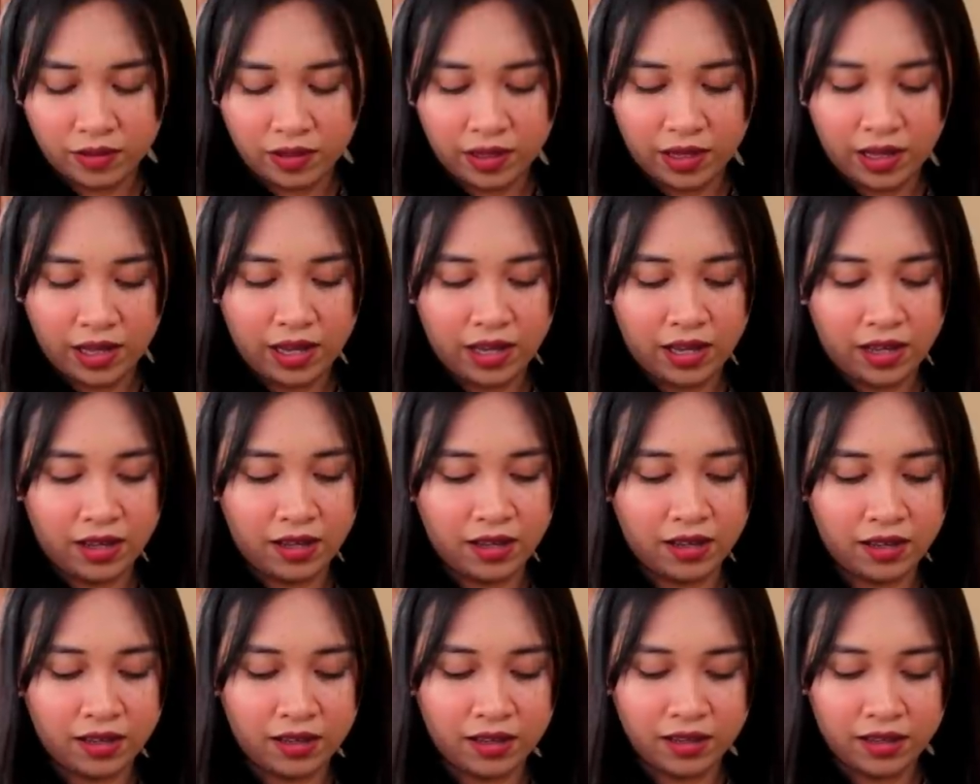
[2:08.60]
Okay?
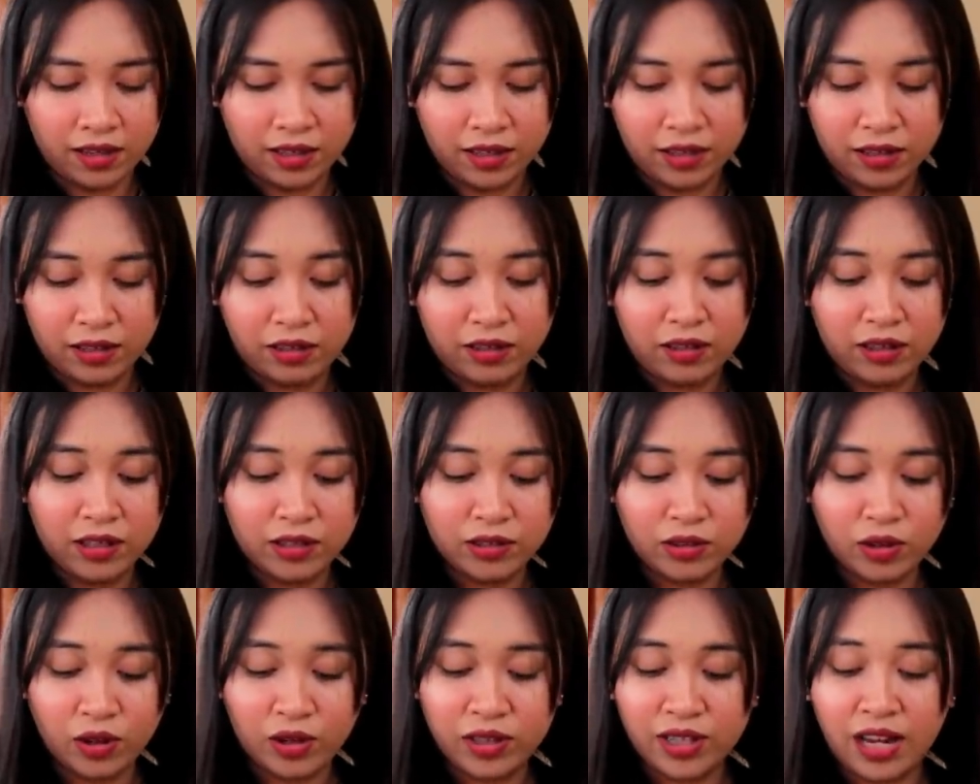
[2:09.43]

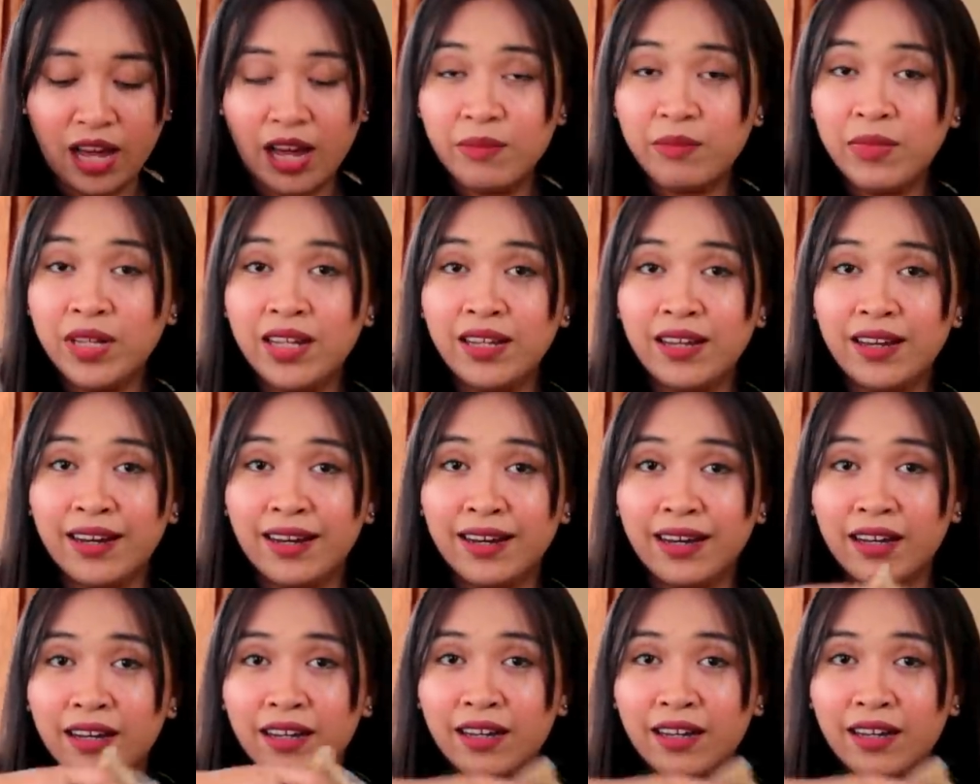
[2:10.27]
So, ang dami niyang